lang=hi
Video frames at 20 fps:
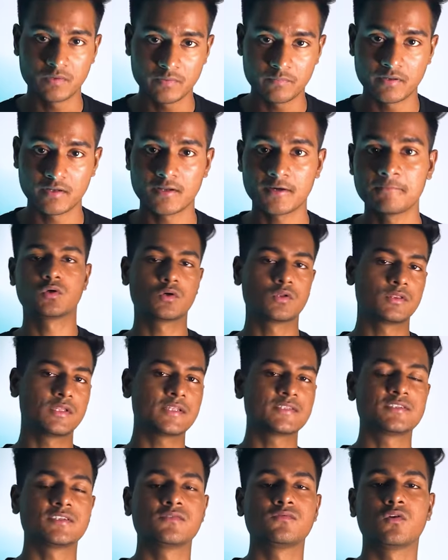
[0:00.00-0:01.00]
मैं बना और
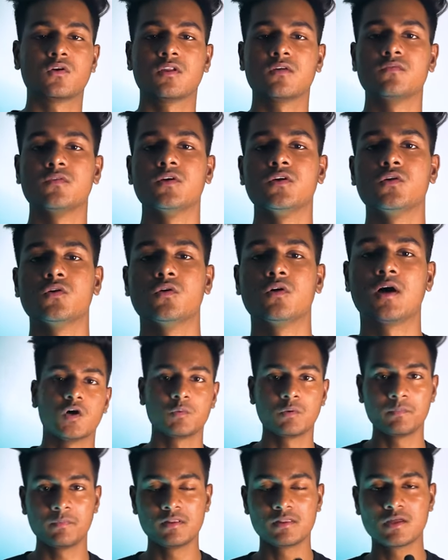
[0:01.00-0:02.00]
दैट्स इट फॉर द वीडियो और
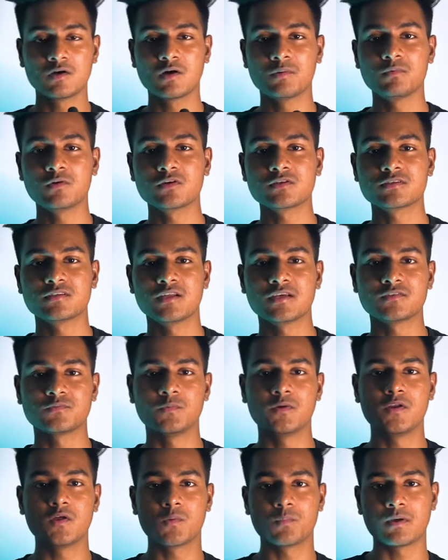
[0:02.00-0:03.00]
मैं मिलता हूँ आप लोगों से नेक्स्ट
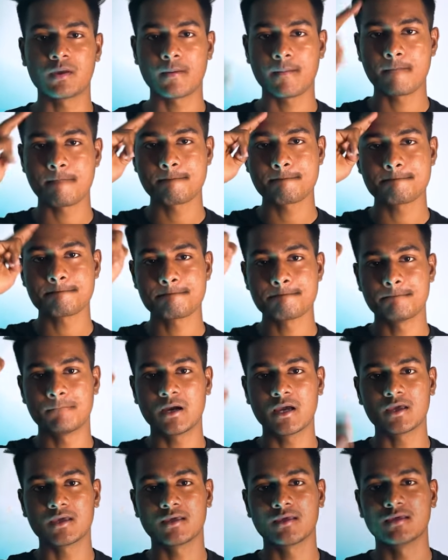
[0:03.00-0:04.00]
वीडियो में
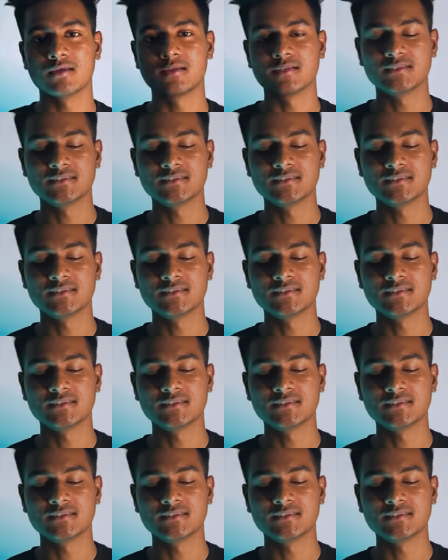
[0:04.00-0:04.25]
बाय